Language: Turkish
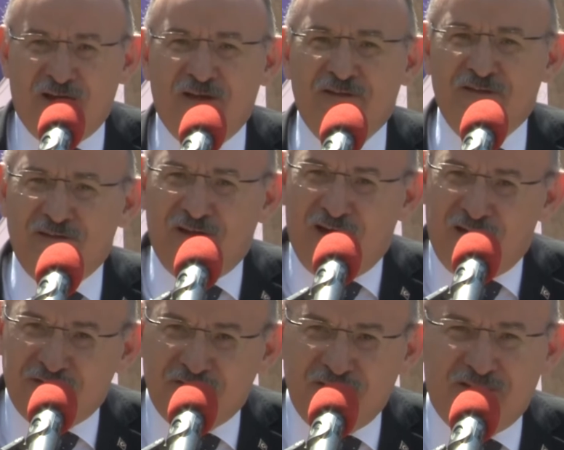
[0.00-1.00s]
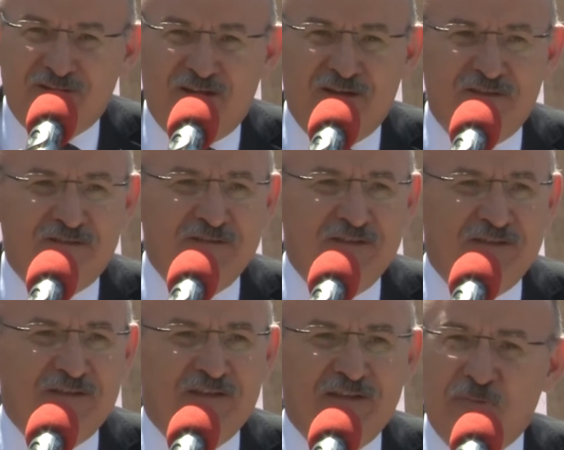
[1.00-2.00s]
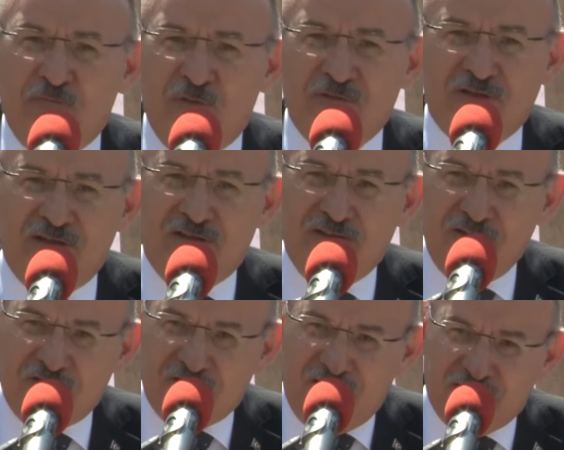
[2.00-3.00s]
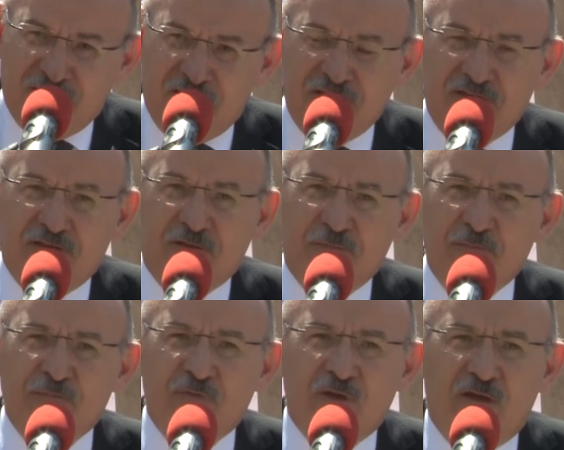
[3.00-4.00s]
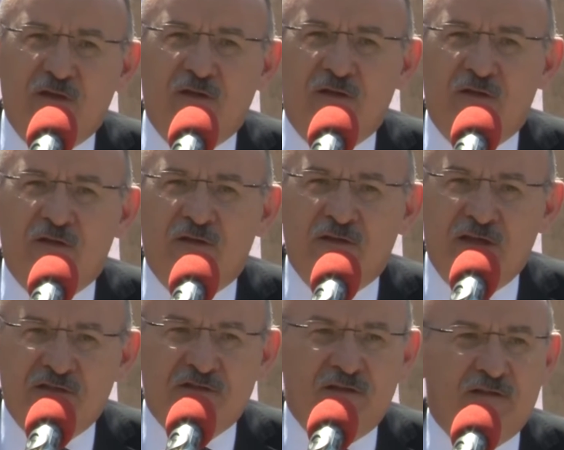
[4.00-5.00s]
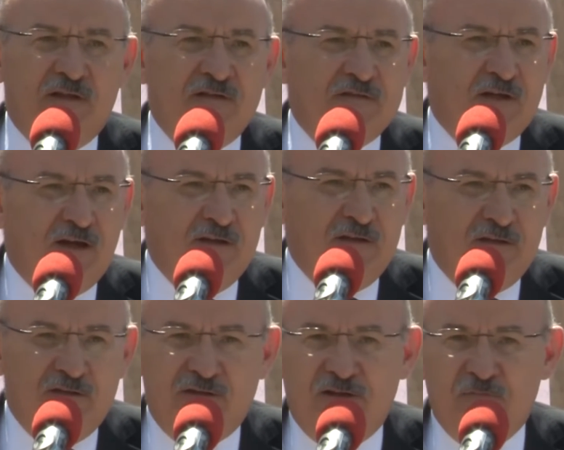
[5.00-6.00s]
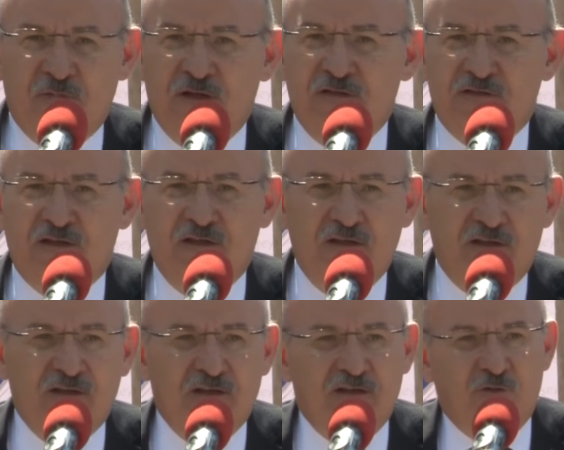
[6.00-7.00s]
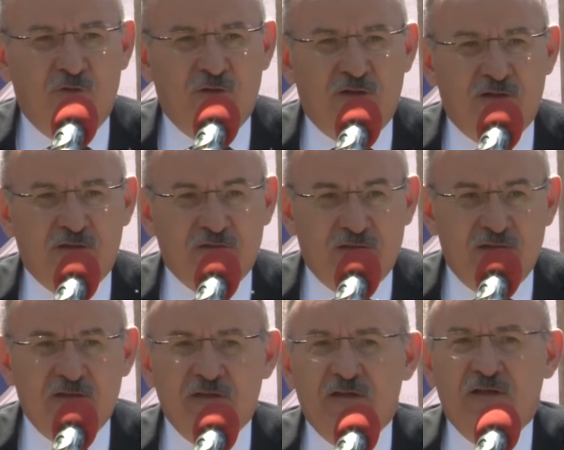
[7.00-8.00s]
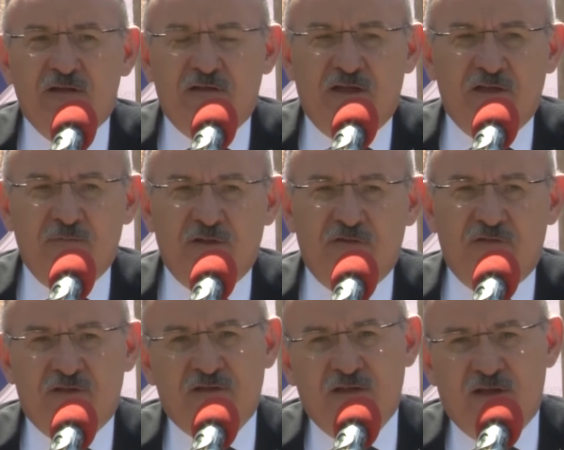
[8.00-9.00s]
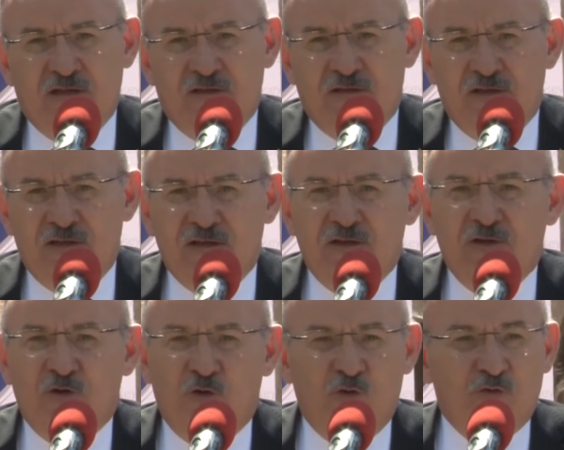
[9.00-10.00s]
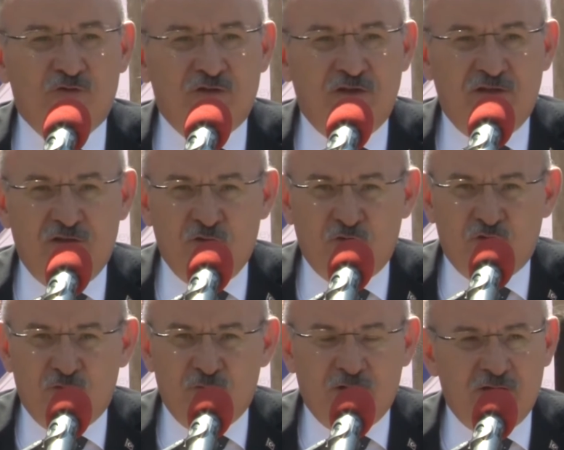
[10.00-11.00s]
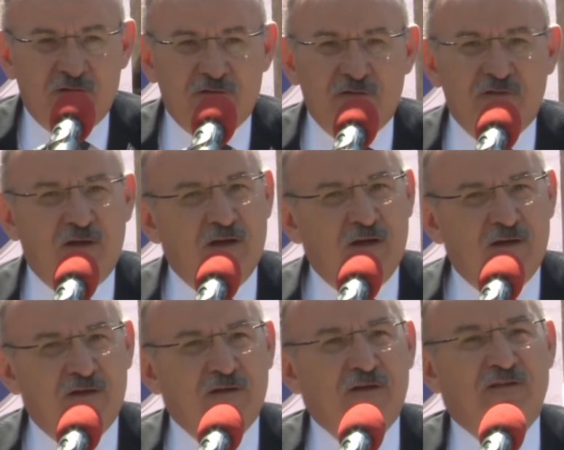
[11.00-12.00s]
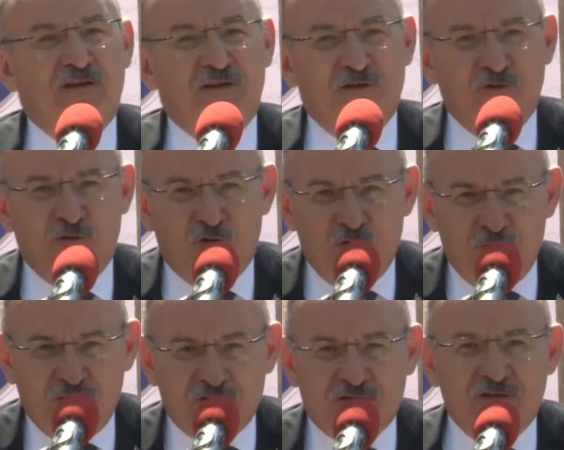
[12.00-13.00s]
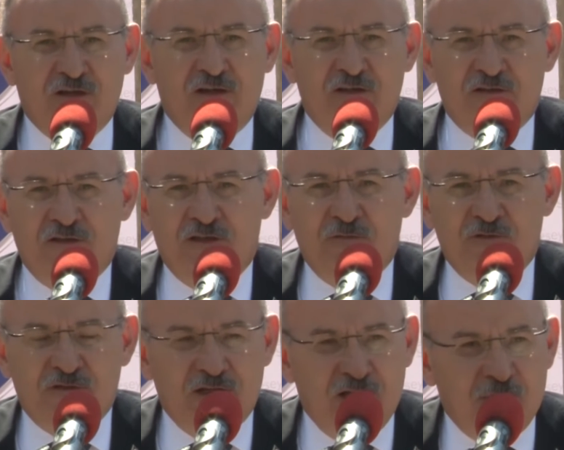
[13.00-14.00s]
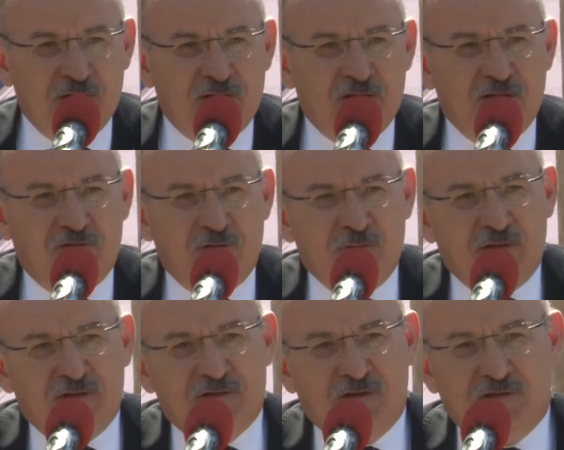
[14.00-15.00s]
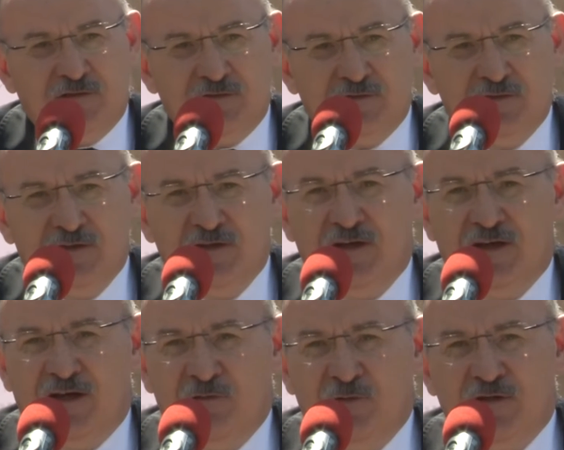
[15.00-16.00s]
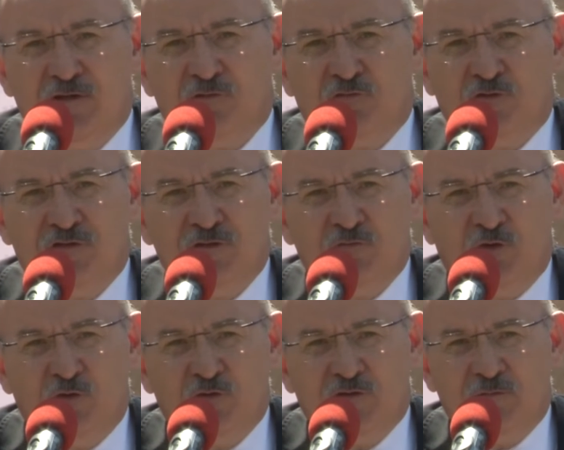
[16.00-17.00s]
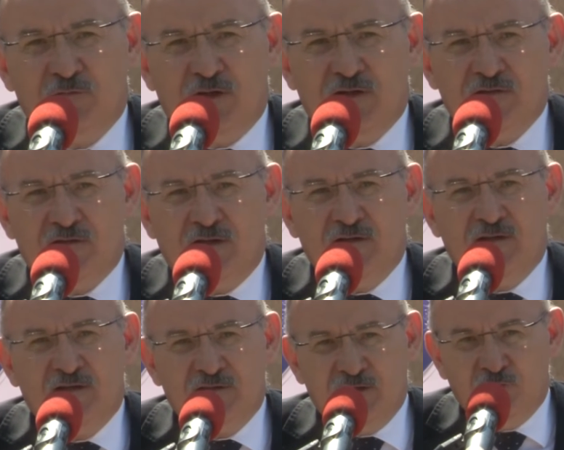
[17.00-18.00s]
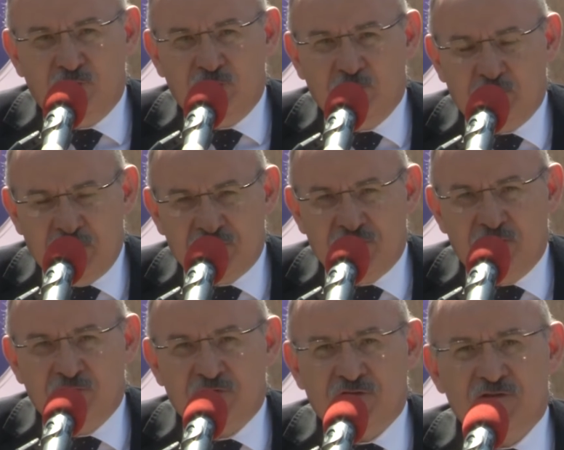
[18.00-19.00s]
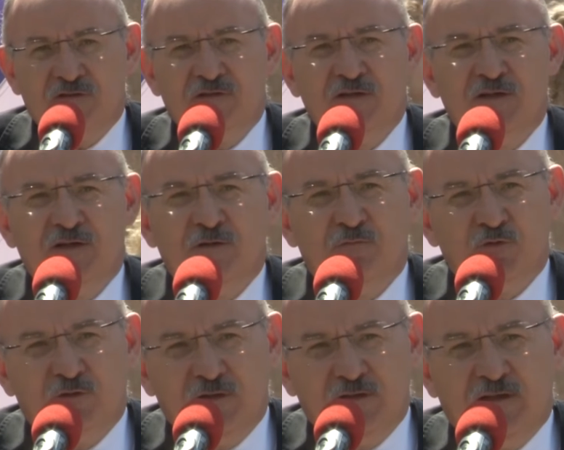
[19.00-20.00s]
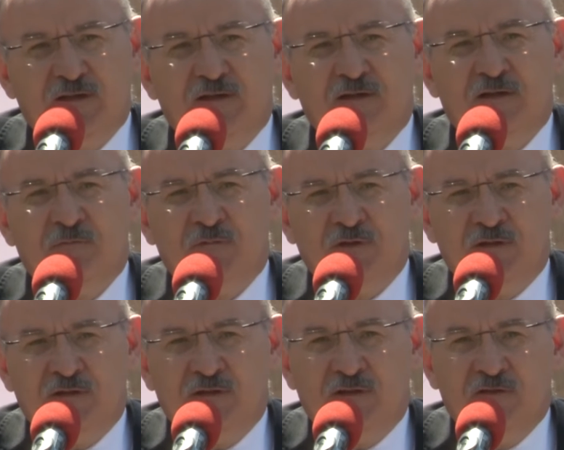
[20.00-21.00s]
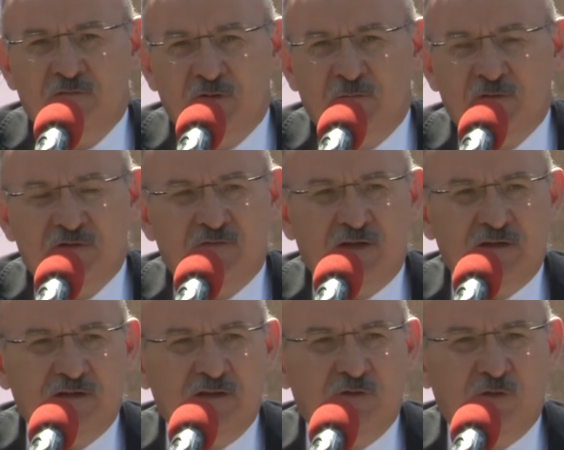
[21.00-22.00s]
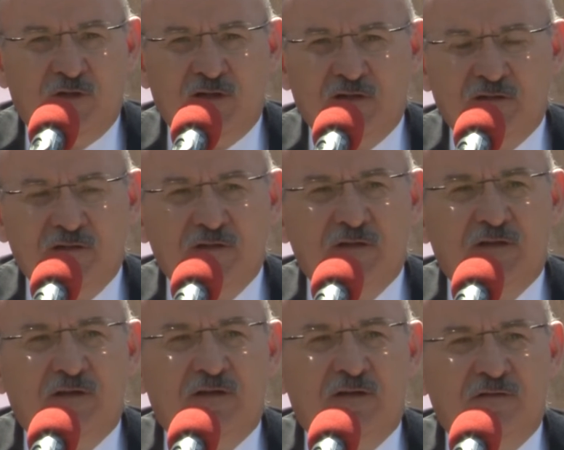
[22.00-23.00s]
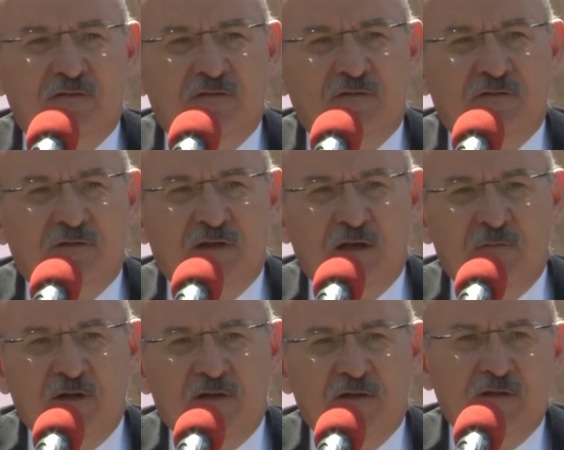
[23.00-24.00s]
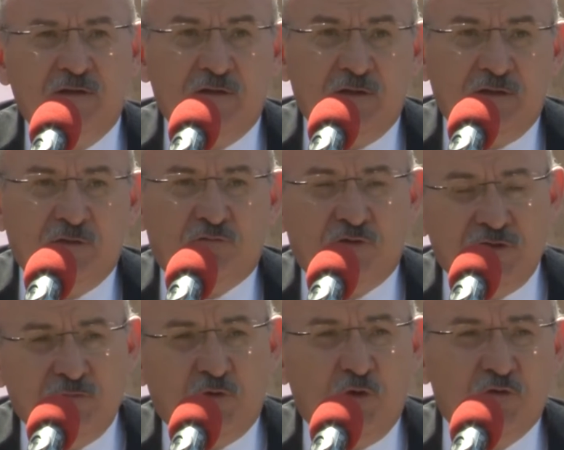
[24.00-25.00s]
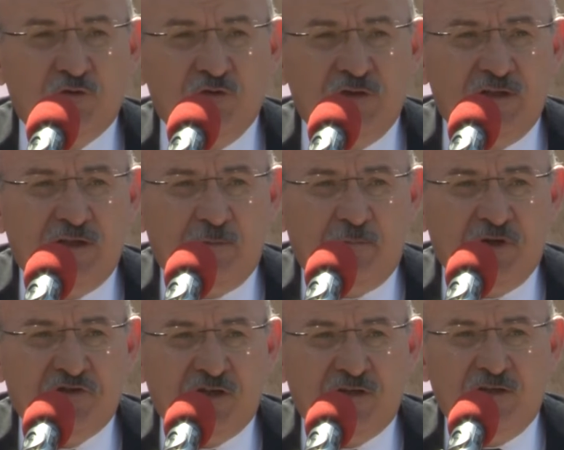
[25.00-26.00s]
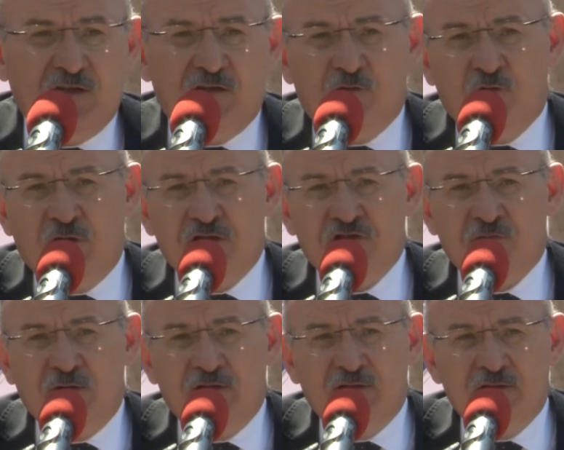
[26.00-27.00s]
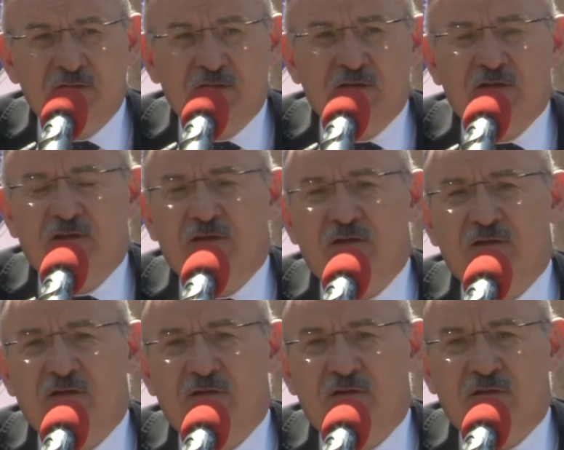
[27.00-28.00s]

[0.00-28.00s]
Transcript: da aynı, artılar da aynı, e, yapmamız gereken işler de aynı. E, gerçekten Salihli'de Manisa il geneli olarak da tarımda ve sanayide oldukça iyi durumdayız. Daha da iyi olmak için gayretlerimiz elbette devam edecektir. Ama turizm konusunda biraz daha geriden yol başlamışız. Burada da e, bir ivmemiz var il olarak. E, ama turizm konusunda da başarıya ulaşmanın e,